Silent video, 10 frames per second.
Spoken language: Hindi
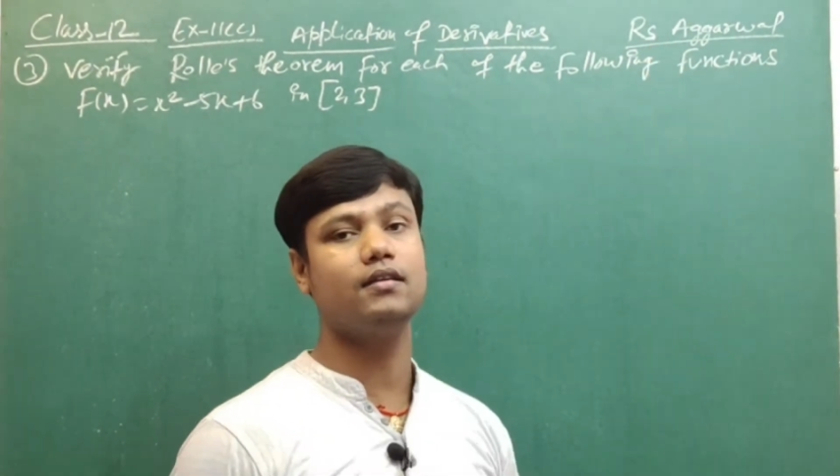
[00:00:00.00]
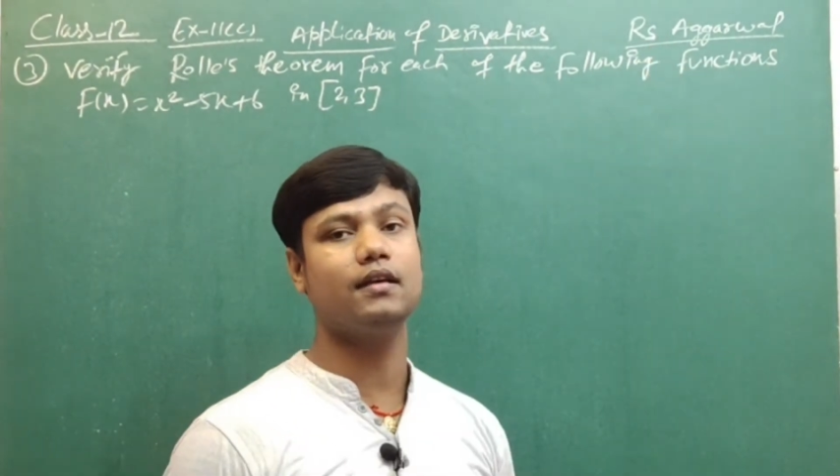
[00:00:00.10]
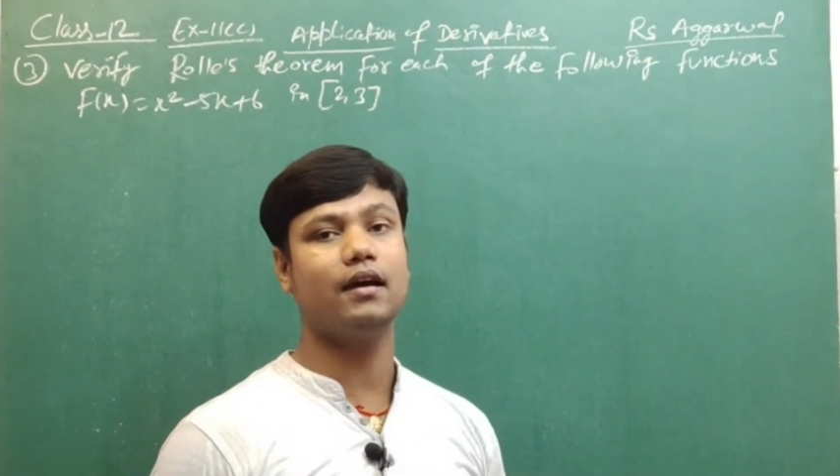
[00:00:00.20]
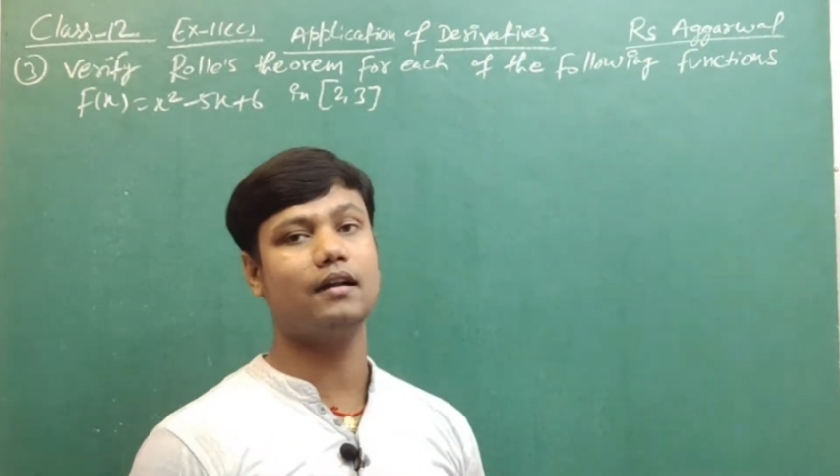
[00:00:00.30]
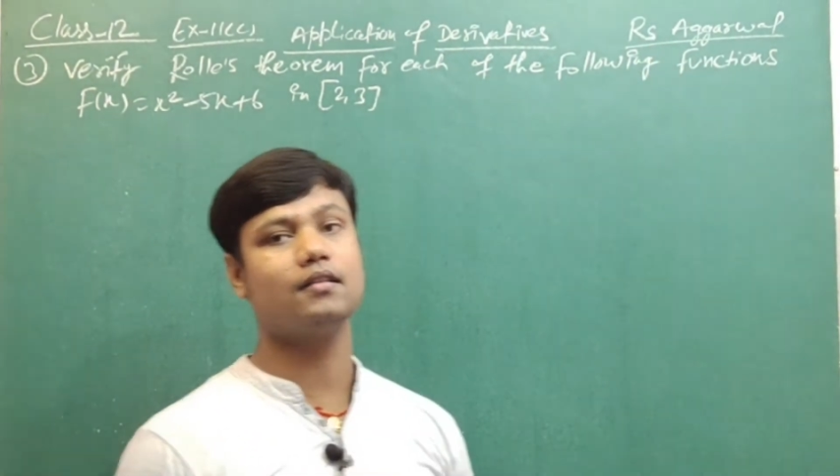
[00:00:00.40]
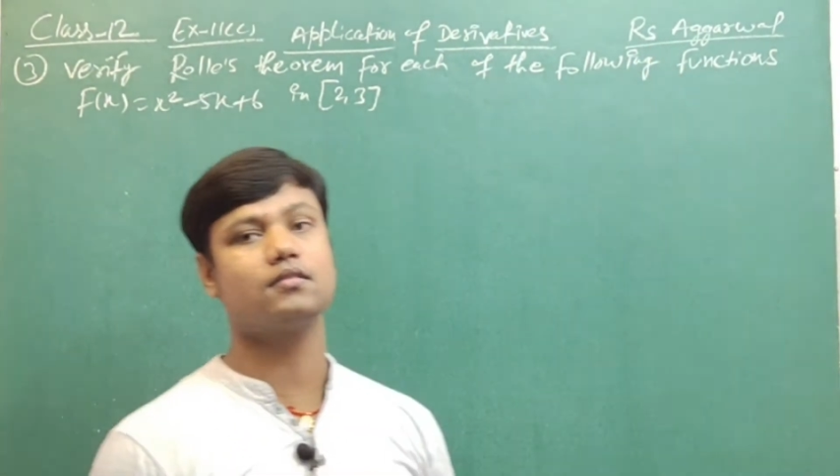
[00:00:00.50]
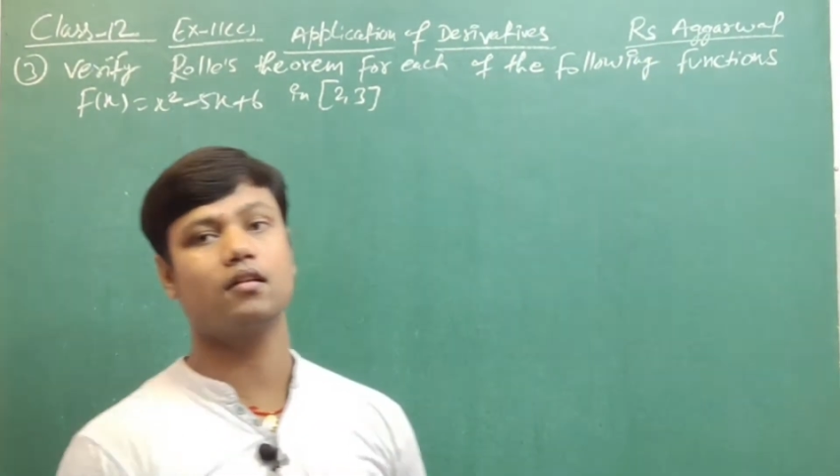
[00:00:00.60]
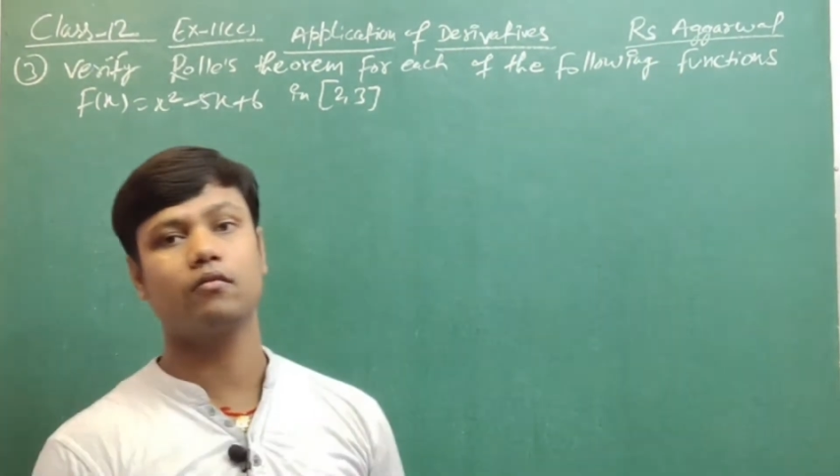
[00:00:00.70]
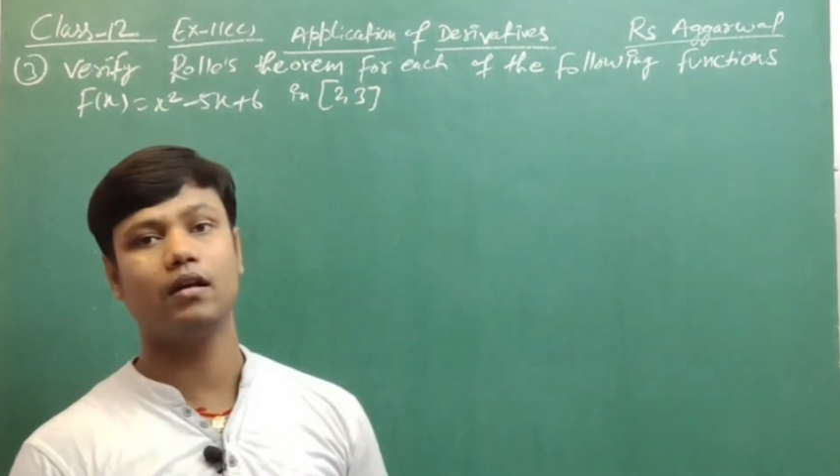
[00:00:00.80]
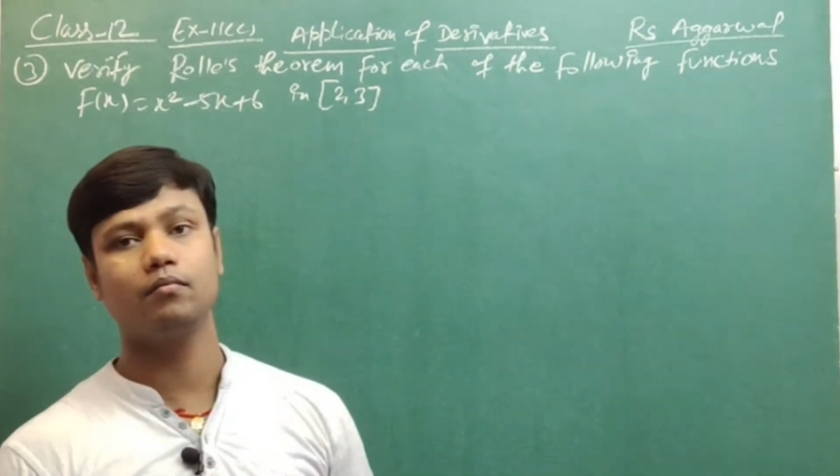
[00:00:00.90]
ये आर एस
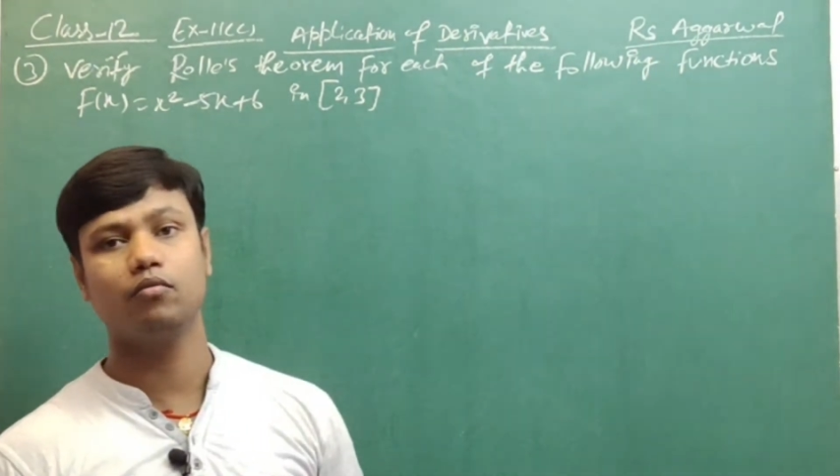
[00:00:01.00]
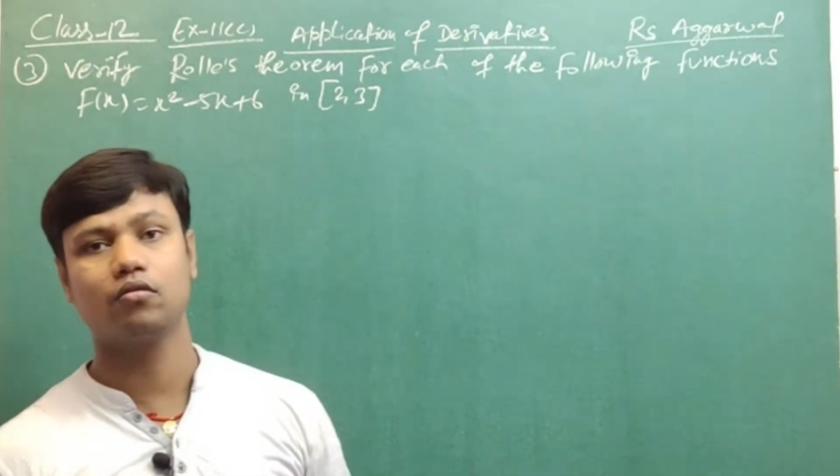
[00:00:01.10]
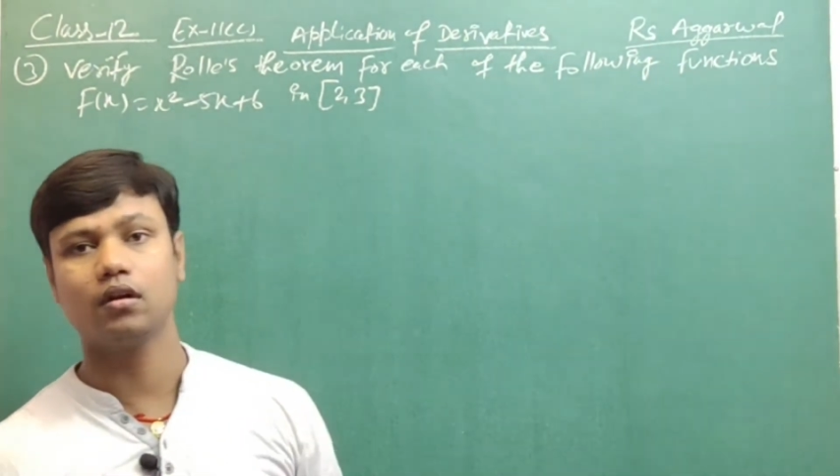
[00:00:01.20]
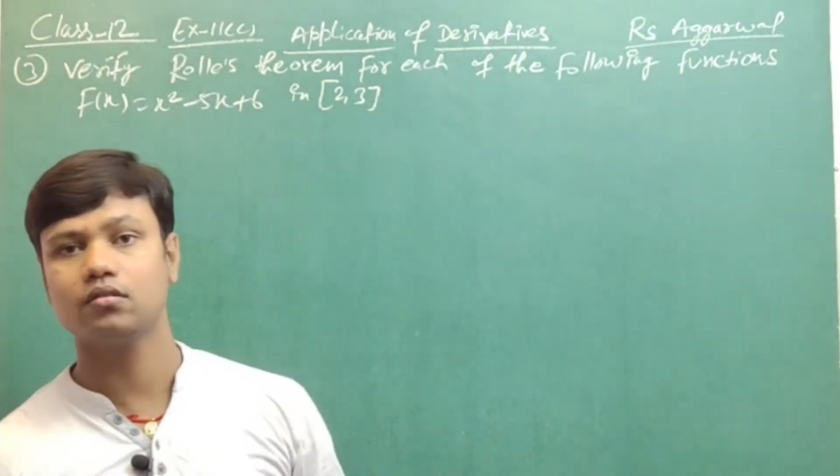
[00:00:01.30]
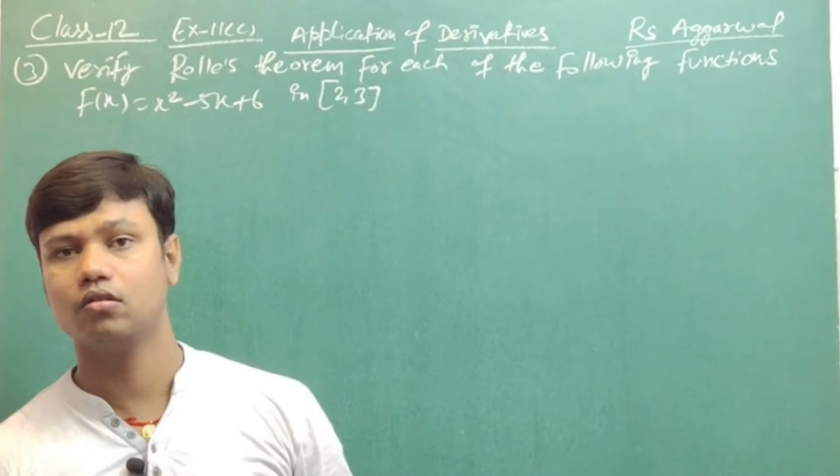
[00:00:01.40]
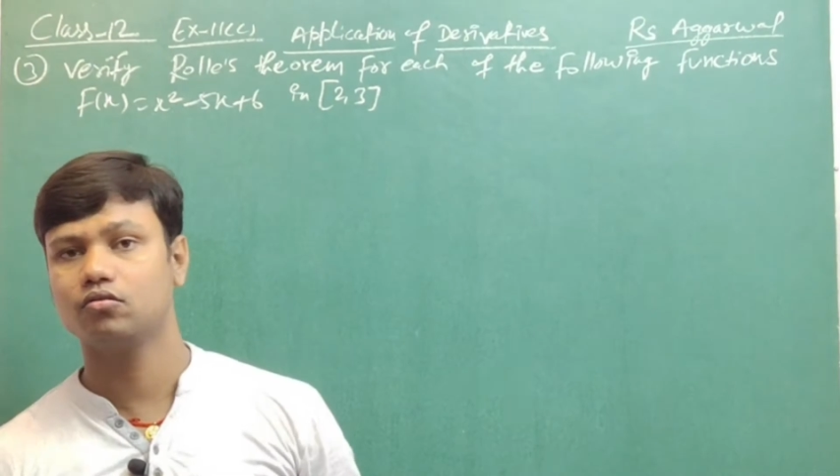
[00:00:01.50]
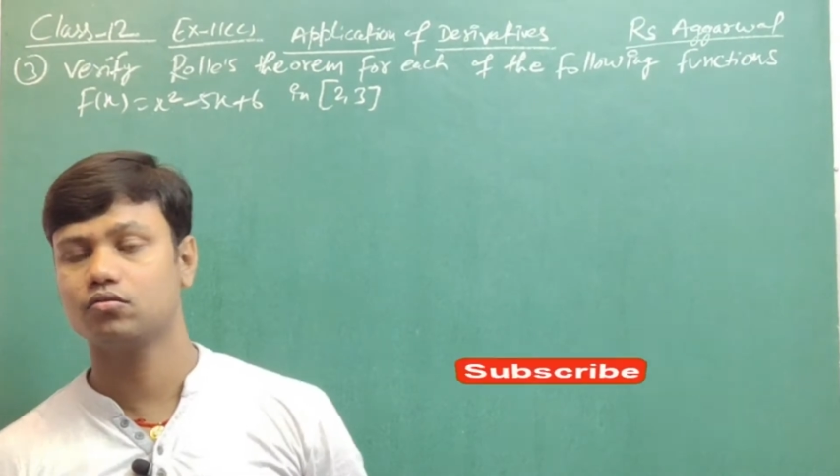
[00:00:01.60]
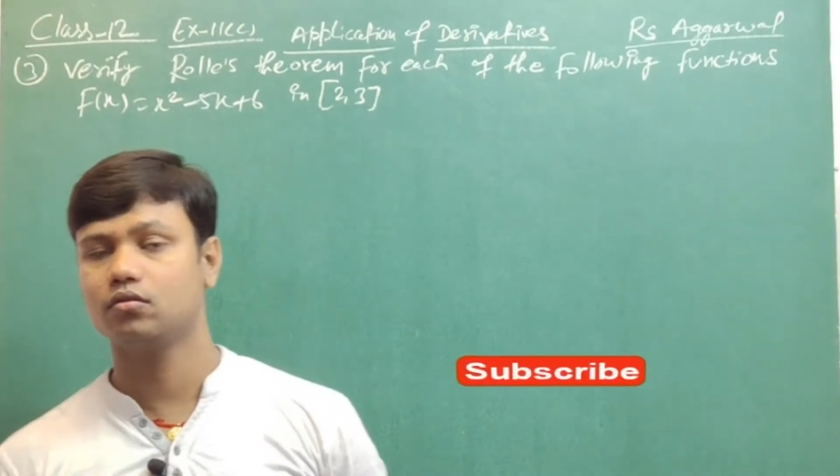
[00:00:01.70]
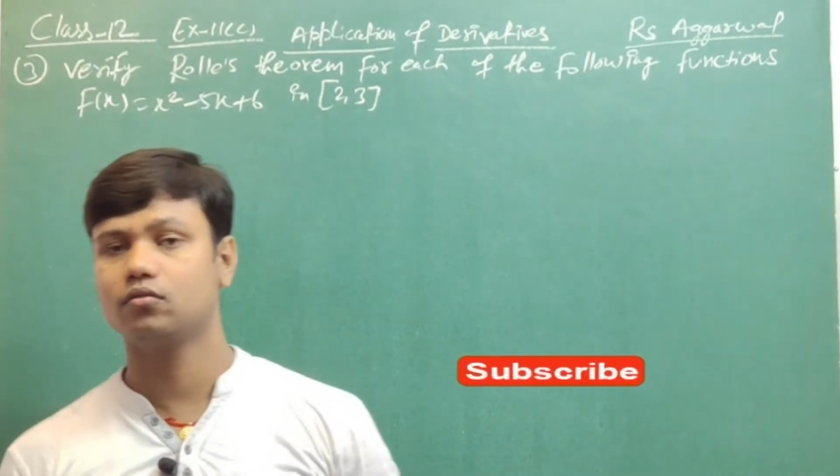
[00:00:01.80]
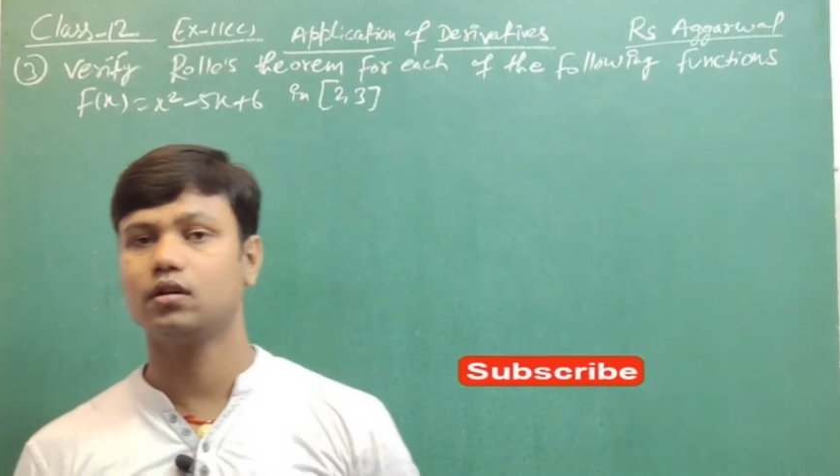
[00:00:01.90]
अग्रवाल बुक का
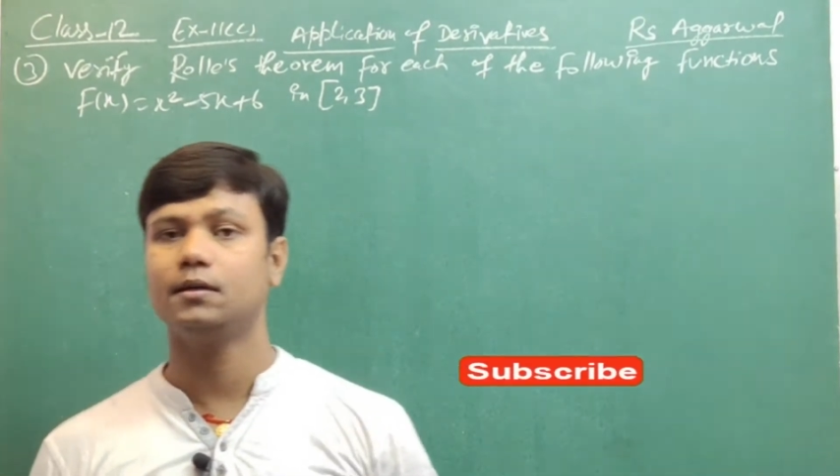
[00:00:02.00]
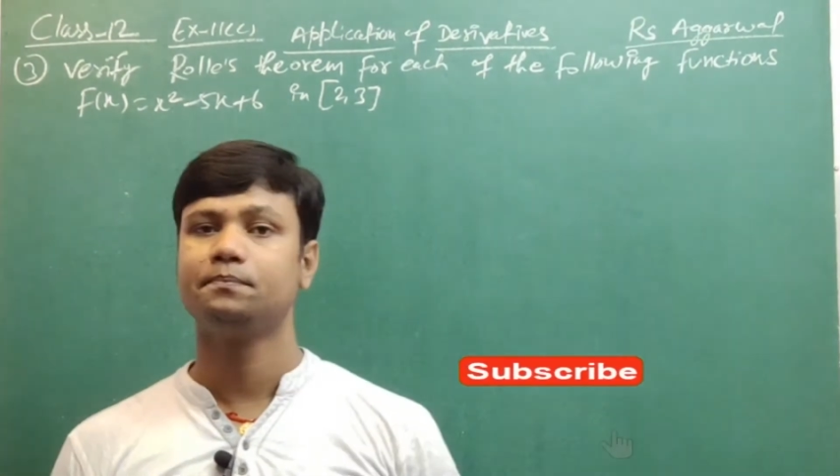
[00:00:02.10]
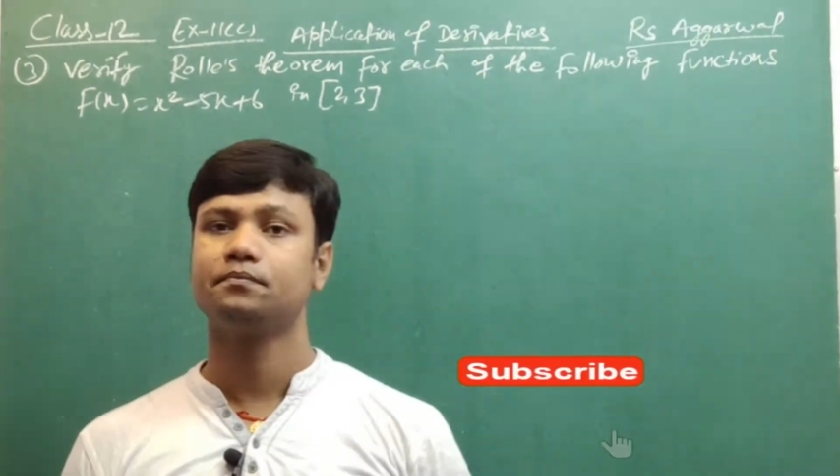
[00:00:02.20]
सॉल्यूशन होगा